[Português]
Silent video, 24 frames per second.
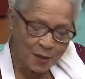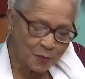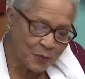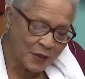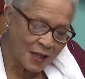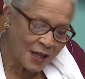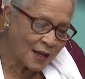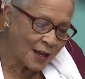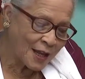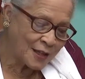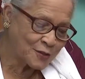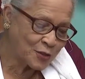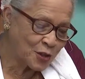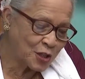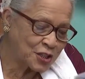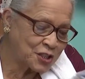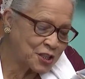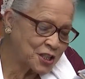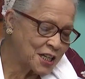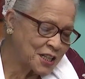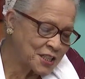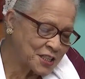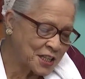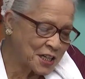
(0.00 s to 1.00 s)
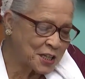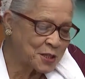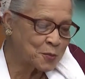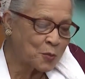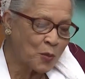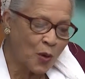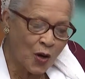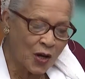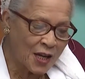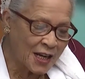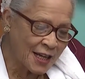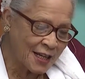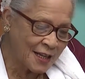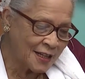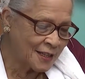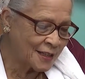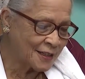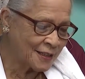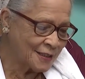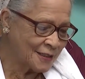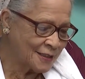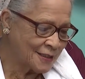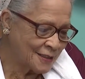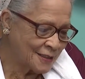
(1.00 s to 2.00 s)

que é porque lá só tinha gente morena.